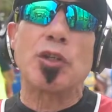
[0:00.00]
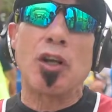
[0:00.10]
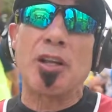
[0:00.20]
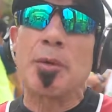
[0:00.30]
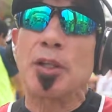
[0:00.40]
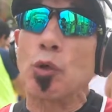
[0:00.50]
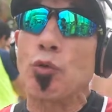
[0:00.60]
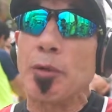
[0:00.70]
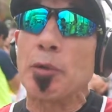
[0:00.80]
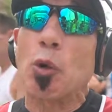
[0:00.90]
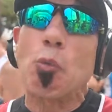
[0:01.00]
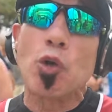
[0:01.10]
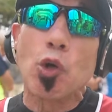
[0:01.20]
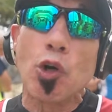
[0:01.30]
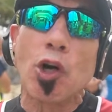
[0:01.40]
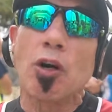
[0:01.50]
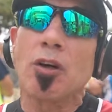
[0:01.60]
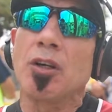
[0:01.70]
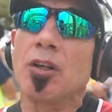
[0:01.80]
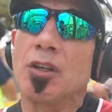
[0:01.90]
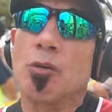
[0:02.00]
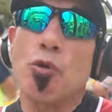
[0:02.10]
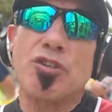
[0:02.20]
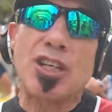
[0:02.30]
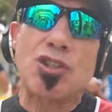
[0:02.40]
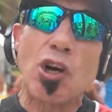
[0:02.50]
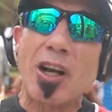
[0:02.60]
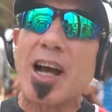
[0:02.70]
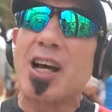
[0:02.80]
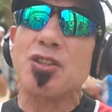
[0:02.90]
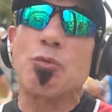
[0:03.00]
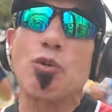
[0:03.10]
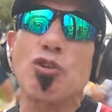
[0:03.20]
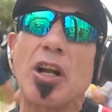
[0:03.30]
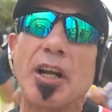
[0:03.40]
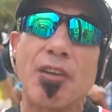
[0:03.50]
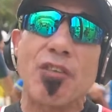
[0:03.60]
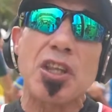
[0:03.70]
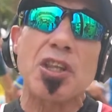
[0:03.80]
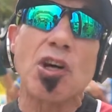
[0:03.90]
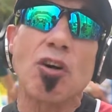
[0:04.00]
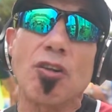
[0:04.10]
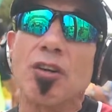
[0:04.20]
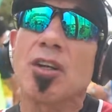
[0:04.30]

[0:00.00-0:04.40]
kilómetros de alimento, un evento muy duro, muchas horas, mucho sacrificio,